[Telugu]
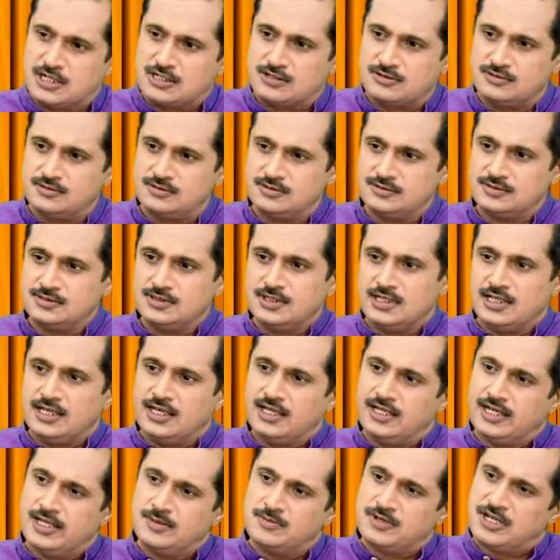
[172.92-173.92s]
పాటు
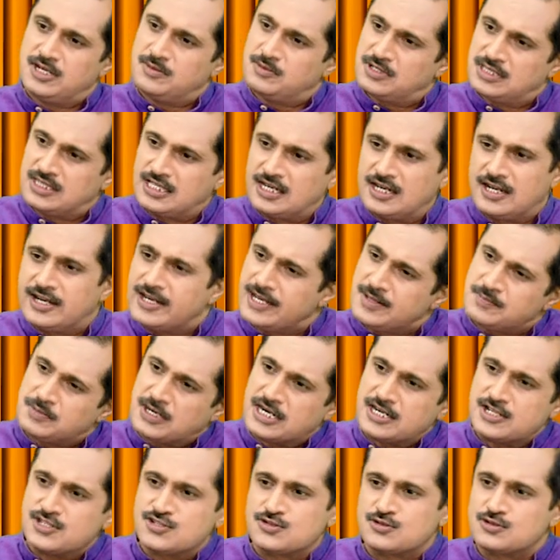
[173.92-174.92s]
ఈ నియమ నిబంధనలన్నీ
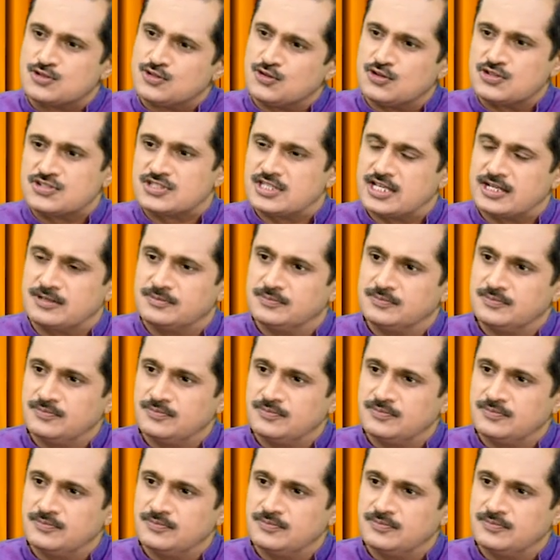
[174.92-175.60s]
పాటించుకుంటూ వస్తారు